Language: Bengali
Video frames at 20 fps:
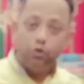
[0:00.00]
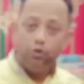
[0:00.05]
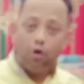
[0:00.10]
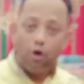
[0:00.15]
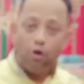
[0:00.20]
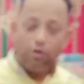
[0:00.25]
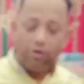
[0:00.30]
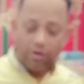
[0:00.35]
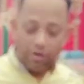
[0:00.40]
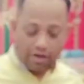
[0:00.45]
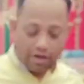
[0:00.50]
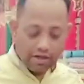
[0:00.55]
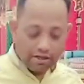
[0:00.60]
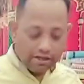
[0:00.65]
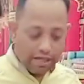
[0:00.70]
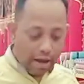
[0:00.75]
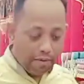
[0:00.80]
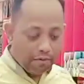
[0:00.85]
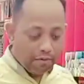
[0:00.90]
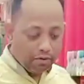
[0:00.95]
সুন্দর
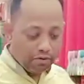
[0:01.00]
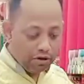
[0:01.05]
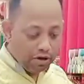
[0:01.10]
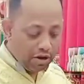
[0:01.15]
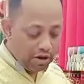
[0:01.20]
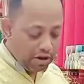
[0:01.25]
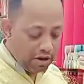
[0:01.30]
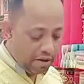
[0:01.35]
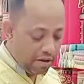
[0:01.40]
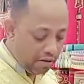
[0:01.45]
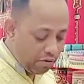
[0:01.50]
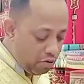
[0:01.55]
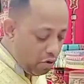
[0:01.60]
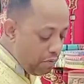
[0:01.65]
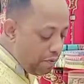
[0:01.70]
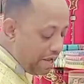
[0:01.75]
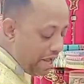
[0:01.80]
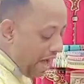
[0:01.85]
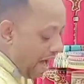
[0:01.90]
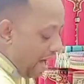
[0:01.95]
তেমন
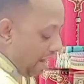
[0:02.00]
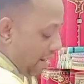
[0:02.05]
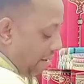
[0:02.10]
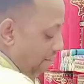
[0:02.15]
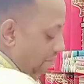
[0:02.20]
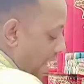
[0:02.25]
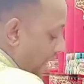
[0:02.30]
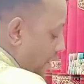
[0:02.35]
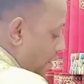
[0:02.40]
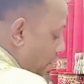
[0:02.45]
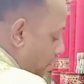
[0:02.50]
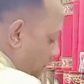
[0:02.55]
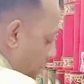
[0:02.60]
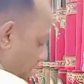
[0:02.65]
খুবই আরামদায়ক